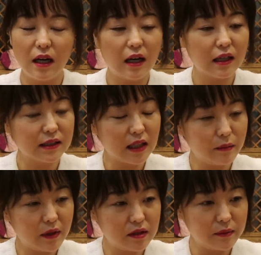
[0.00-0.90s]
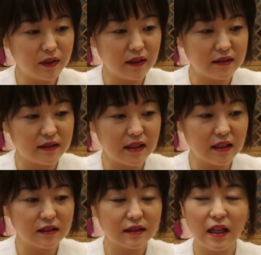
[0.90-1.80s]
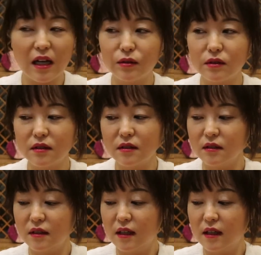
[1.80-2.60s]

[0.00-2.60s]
어, 그 다음에 1 5니츠 실크 클라우드